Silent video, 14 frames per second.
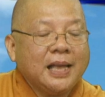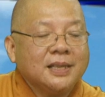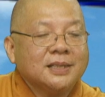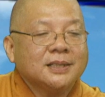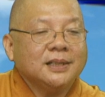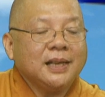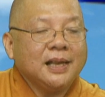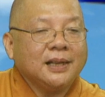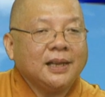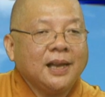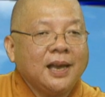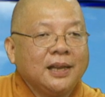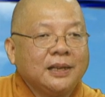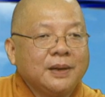hành xử hàng
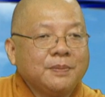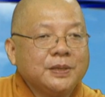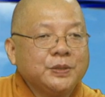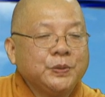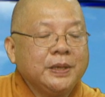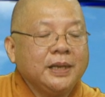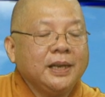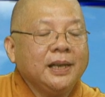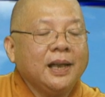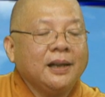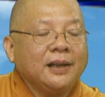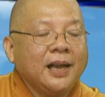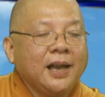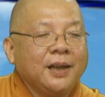ngày trong cái suy nghĩ
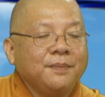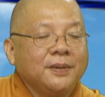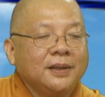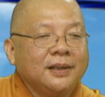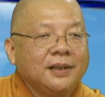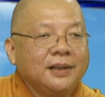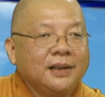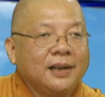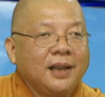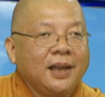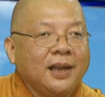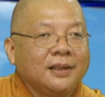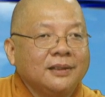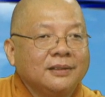hàng ngày mình á
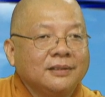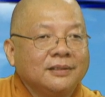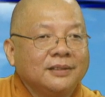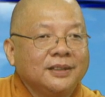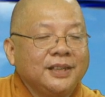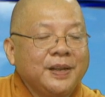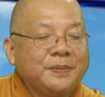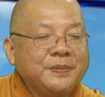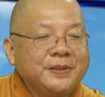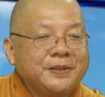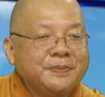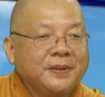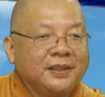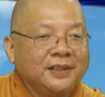lại giống
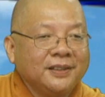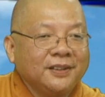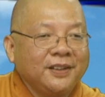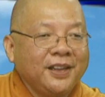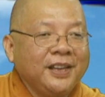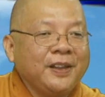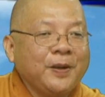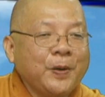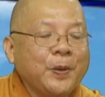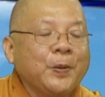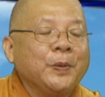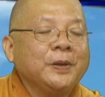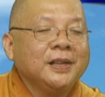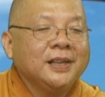như mình nghĩ
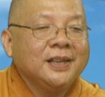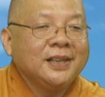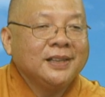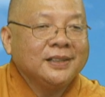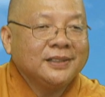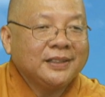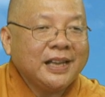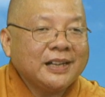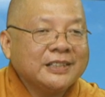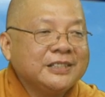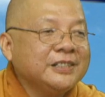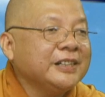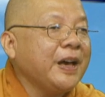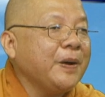ồ chắc
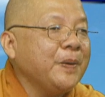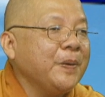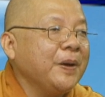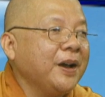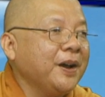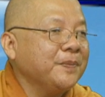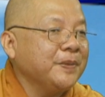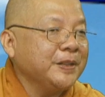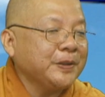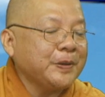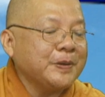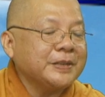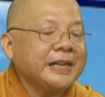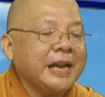chưa đâu à, mình
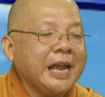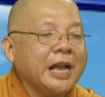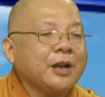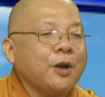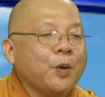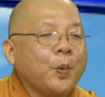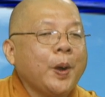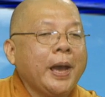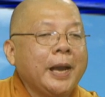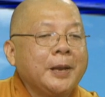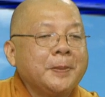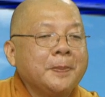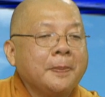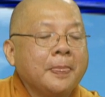còn trẻ còn khỏe
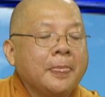lắm